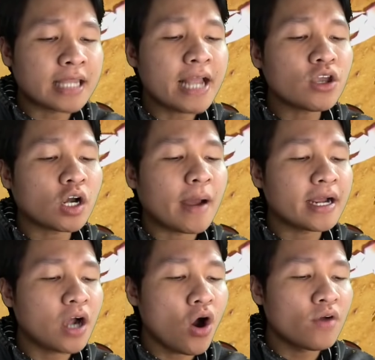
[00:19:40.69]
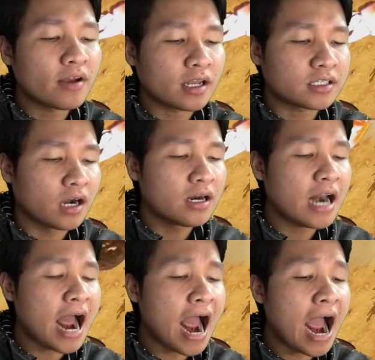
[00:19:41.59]
test cho các bạn coi và thật sự
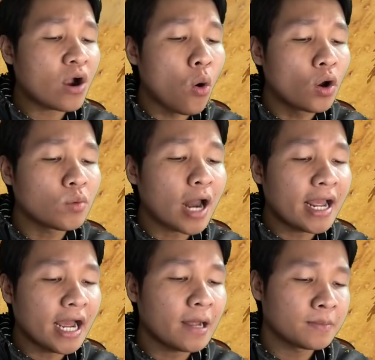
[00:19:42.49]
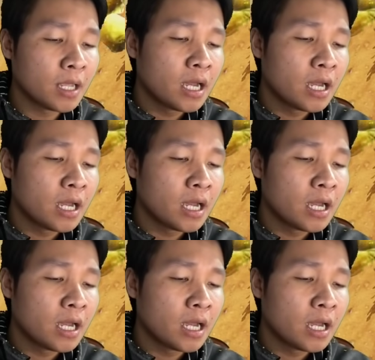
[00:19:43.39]
là hạ cua trong đây á